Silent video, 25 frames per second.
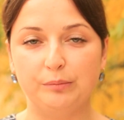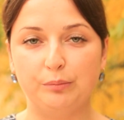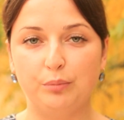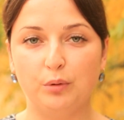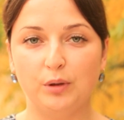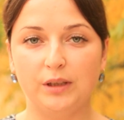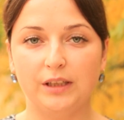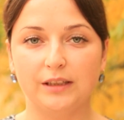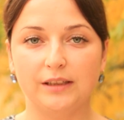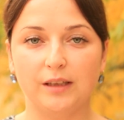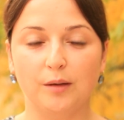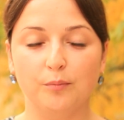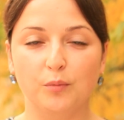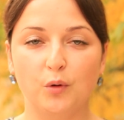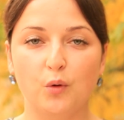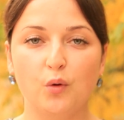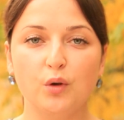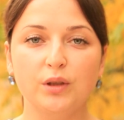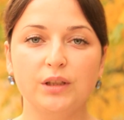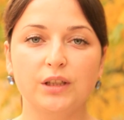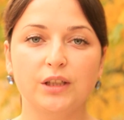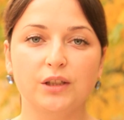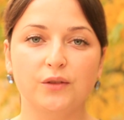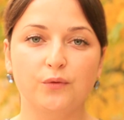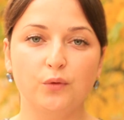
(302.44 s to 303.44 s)
более там
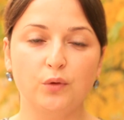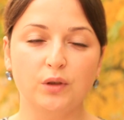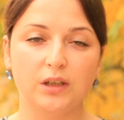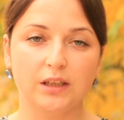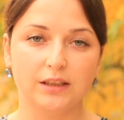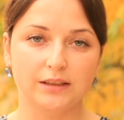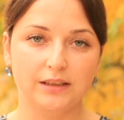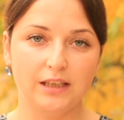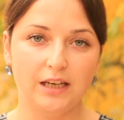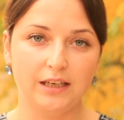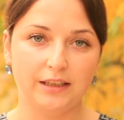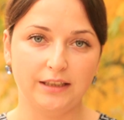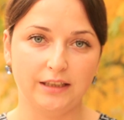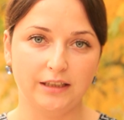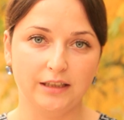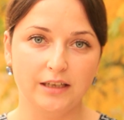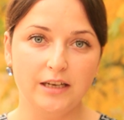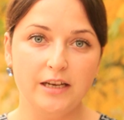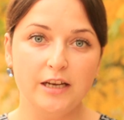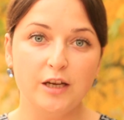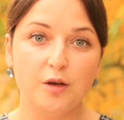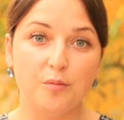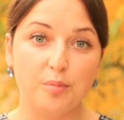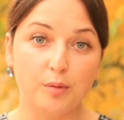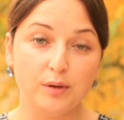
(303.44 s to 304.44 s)
года и двух, когда они
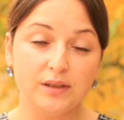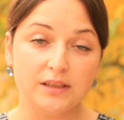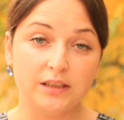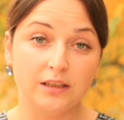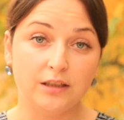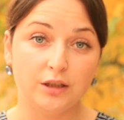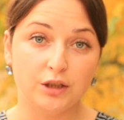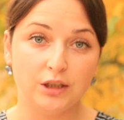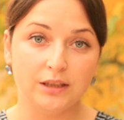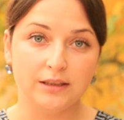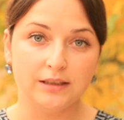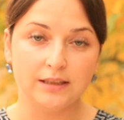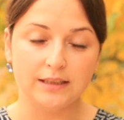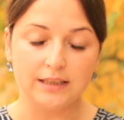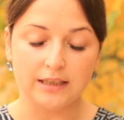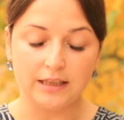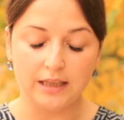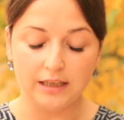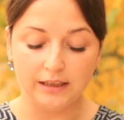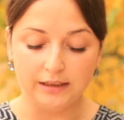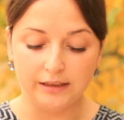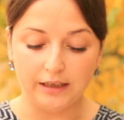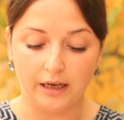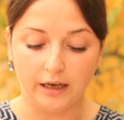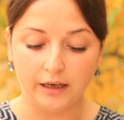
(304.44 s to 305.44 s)
просто лежат на
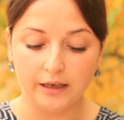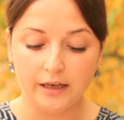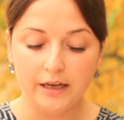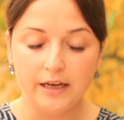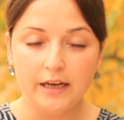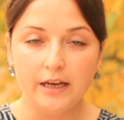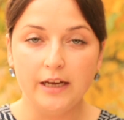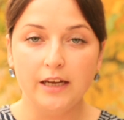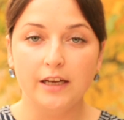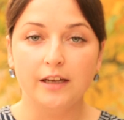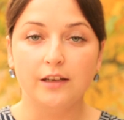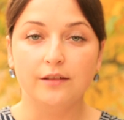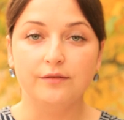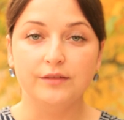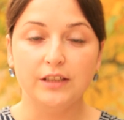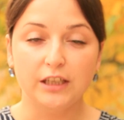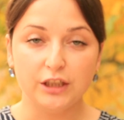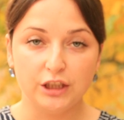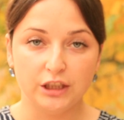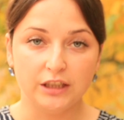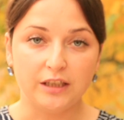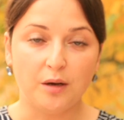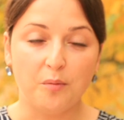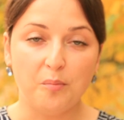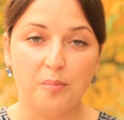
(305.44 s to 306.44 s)
складах. В
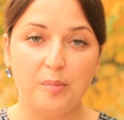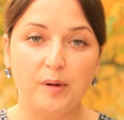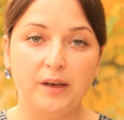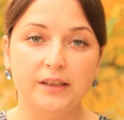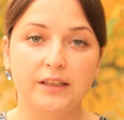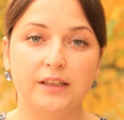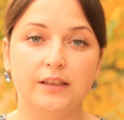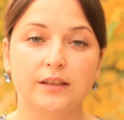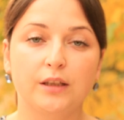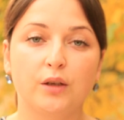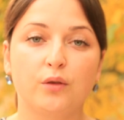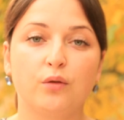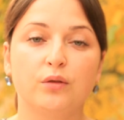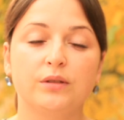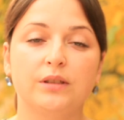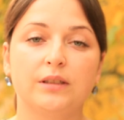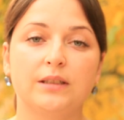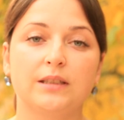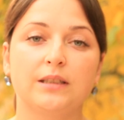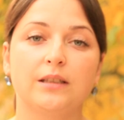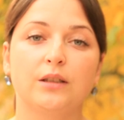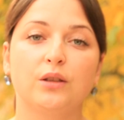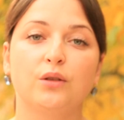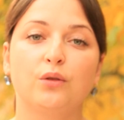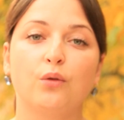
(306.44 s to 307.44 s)
нашей компании
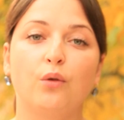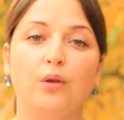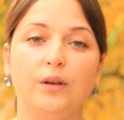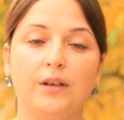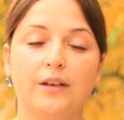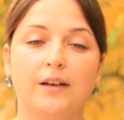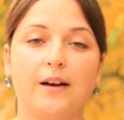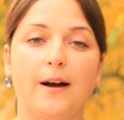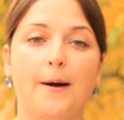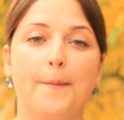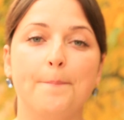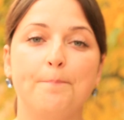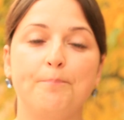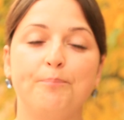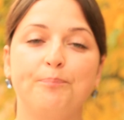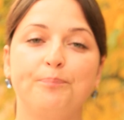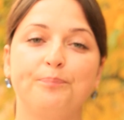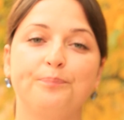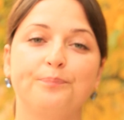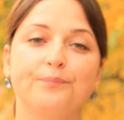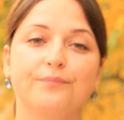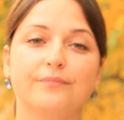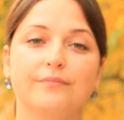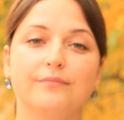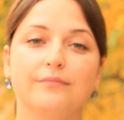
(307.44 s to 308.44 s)
находится только
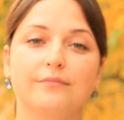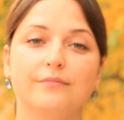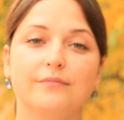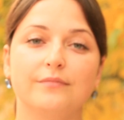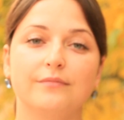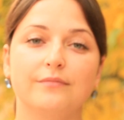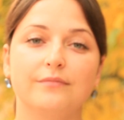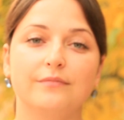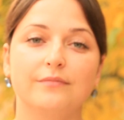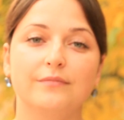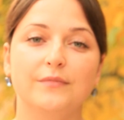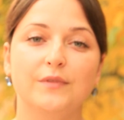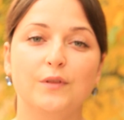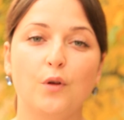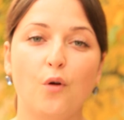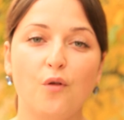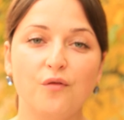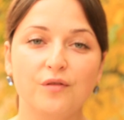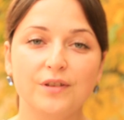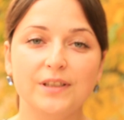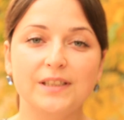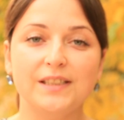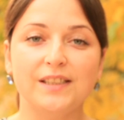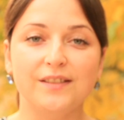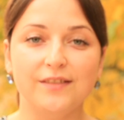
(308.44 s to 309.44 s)

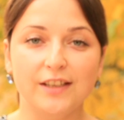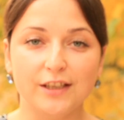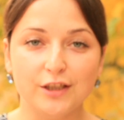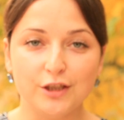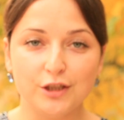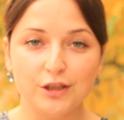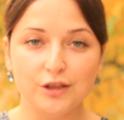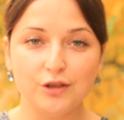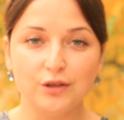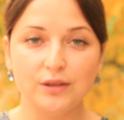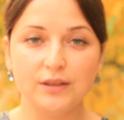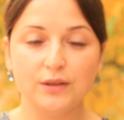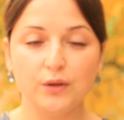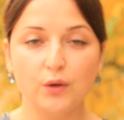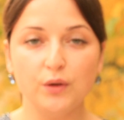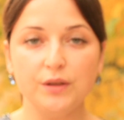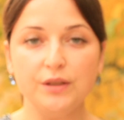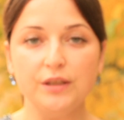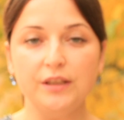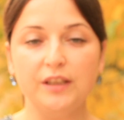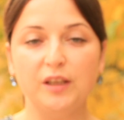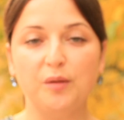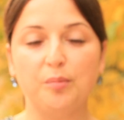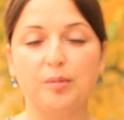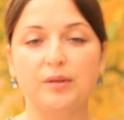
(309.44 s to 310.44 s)
новые свежие
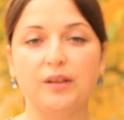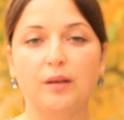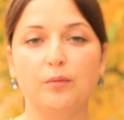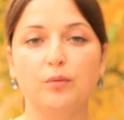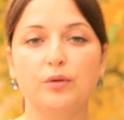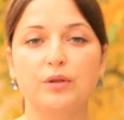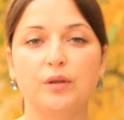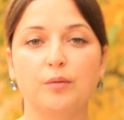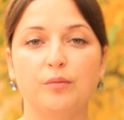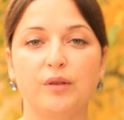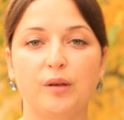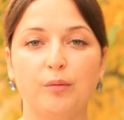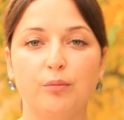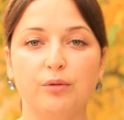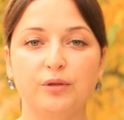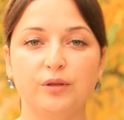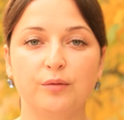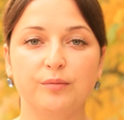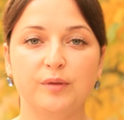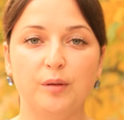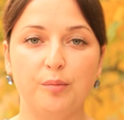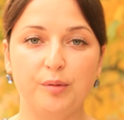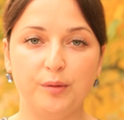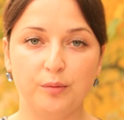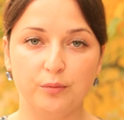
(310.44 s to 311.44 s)
частотники, потому что мы
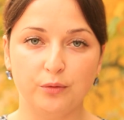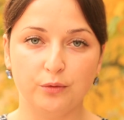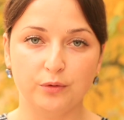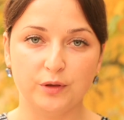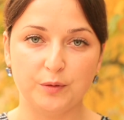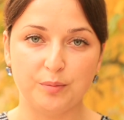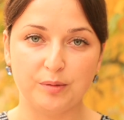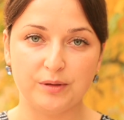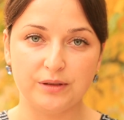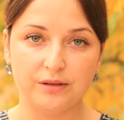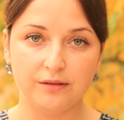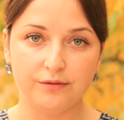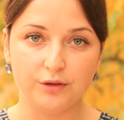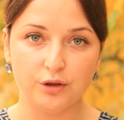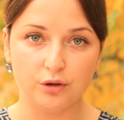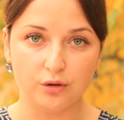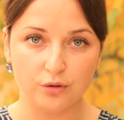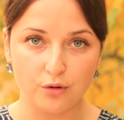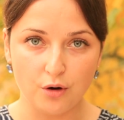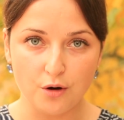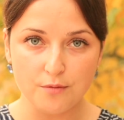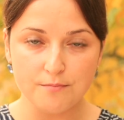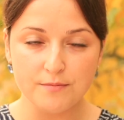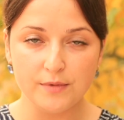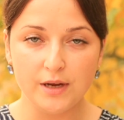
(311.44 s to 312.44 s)
работаем напрямую с
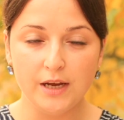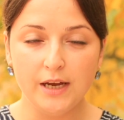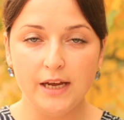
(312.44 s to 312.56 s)
поставщиком.